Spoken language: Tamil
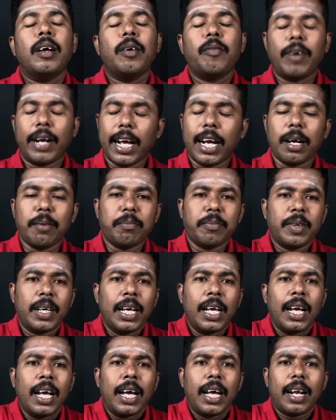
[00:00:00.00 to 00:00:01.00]
வணக்கம்
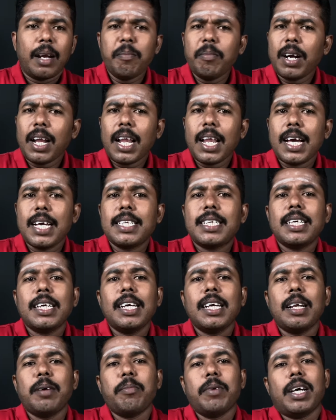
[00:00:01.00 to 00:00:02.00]
ரொம்ப நாளாச்சு ஆச்சு
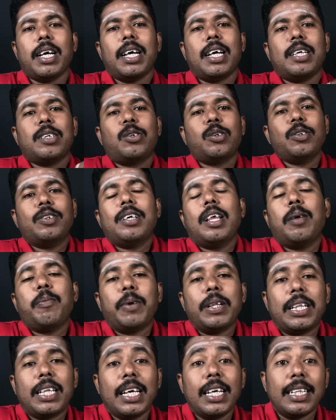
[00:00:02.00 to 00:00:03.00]
நம்ம சோசியலை
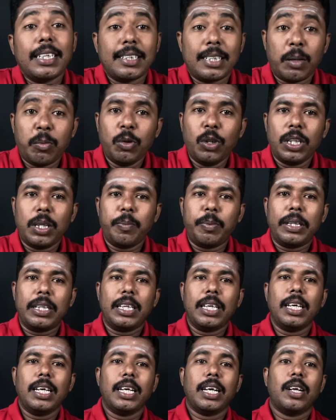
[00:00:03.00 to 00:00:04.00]
பற்றி இந்த சமூகத்தை
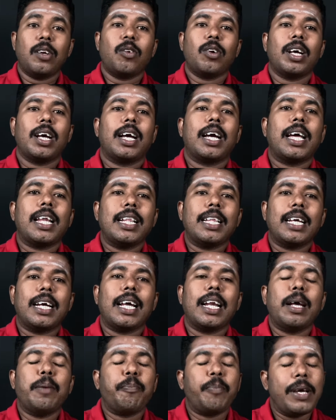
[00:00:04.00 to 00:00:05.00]
பற்றி என்னோடய
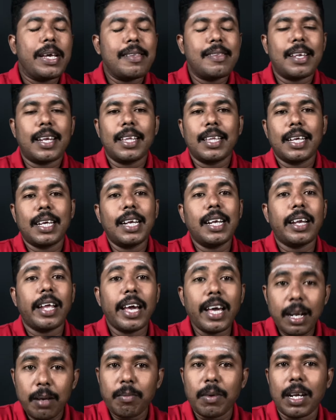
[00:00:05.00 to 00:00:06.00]
கருத்துக்களை பேசுகிறதுக்கு
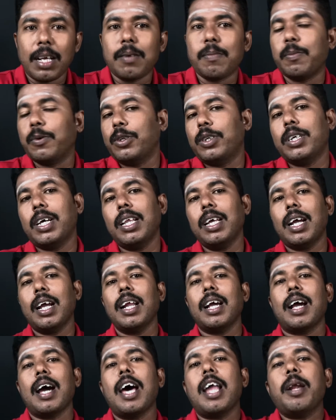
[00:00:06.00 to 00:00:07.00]
நேரம் இல்லாமல் போச்சு
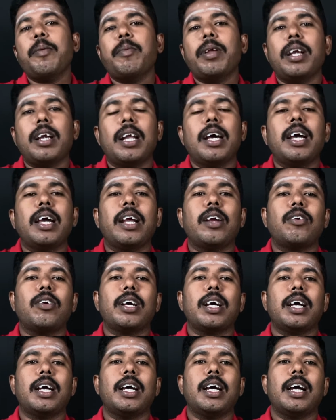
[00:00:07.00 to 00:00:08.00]
அதுக்கான காரணம் என்னென்னா
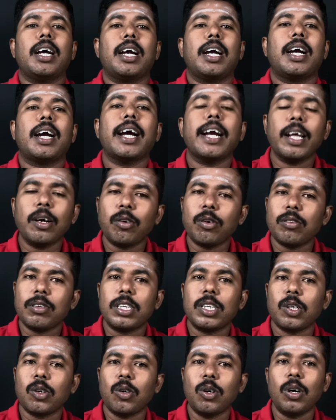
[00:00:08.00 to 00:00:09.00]
என்னோடய கடை ஒன்று
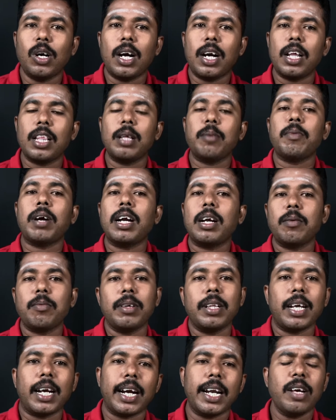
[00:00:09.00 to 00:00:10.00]
வச்சுருக்கோம் ஆனந்தம் நாட்டு
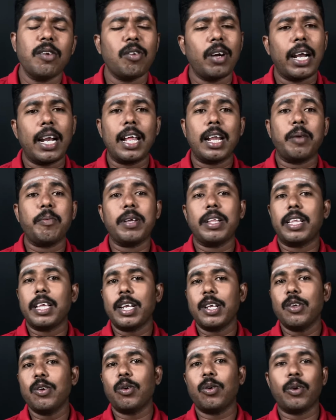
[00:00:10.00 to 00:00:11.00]
மருந்து கடை உங்கள் எல்லாருக்குமே
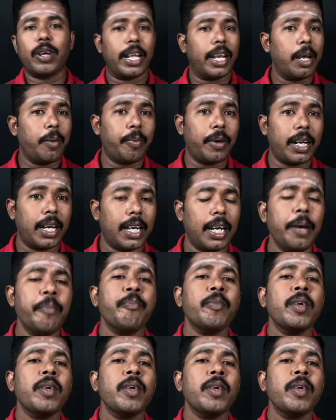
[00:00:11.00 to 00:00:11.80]
தெரிஞ்சிருக்கும் நிறைய பேருக்கு